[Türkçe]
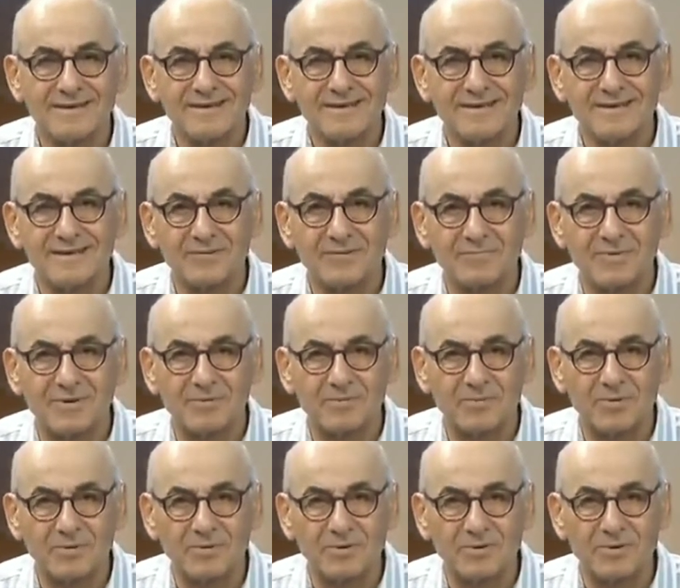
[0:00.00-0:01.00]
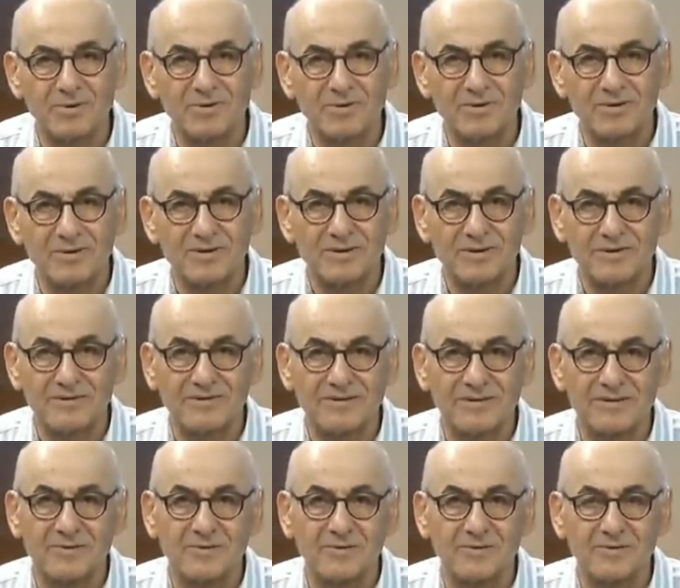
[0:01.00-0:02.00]
deprem oluyor ve
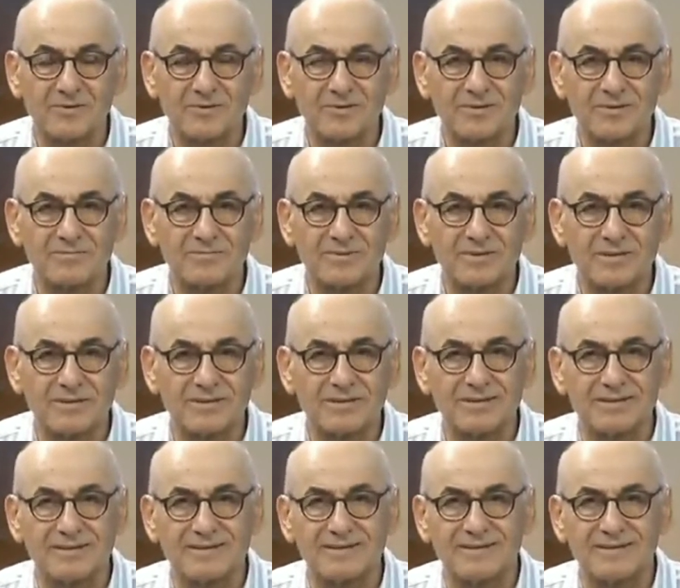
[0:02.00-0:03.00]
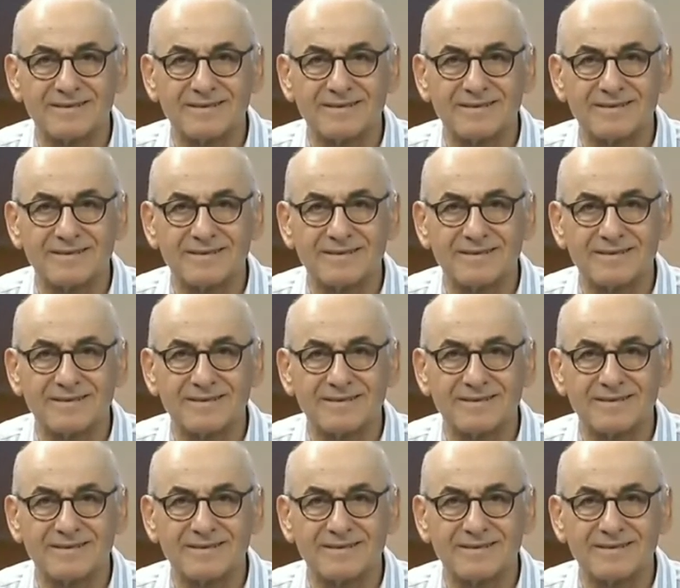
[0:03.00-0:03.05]
olduğu gibi e,